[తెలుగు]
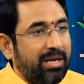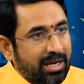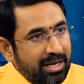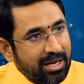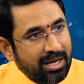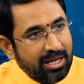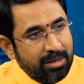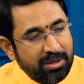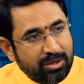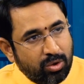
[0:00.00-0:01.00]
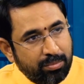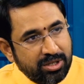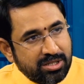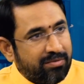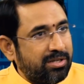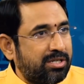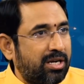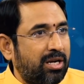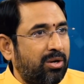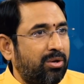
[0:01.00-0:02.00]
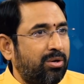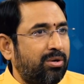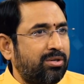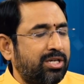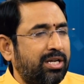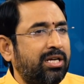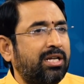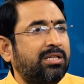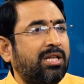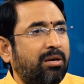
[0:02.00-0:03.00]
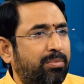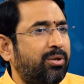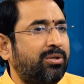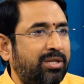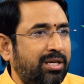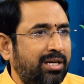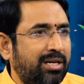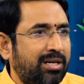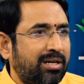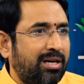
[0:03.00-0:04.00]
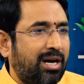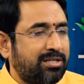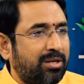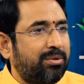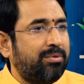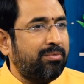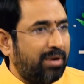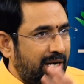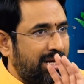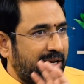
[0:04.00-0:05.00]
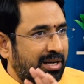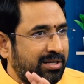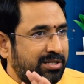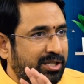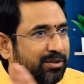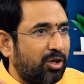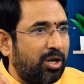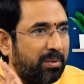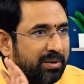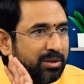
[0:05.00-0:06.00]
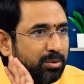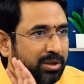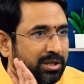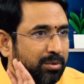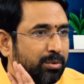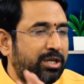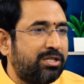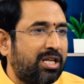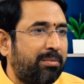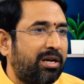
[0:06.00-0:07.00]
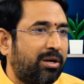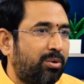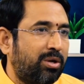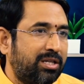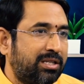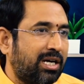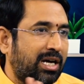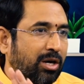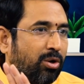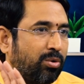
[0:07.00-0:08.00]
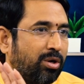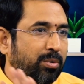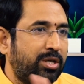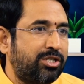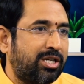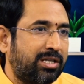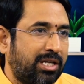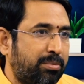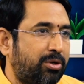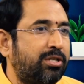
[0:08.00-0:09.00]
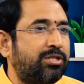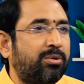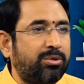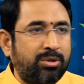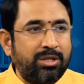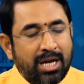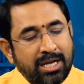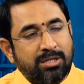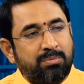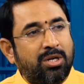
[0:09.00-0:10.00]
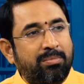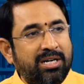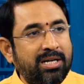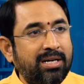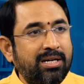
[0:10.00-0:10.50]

ఈ ఎనిమిది తొమ్మిది సంవత్సరాల్లో జరిగినంత అభివృద్ధి అసలు వాళ్ళ జీవితంలో మేము ఇంత ఇంత ఊహిస్తామని అనుకోలేదు ఇంత కళలో కూడా ఊహించినంత అభివృద్ధి జరుగుతోందని ఆయన చెప్తున్నమాట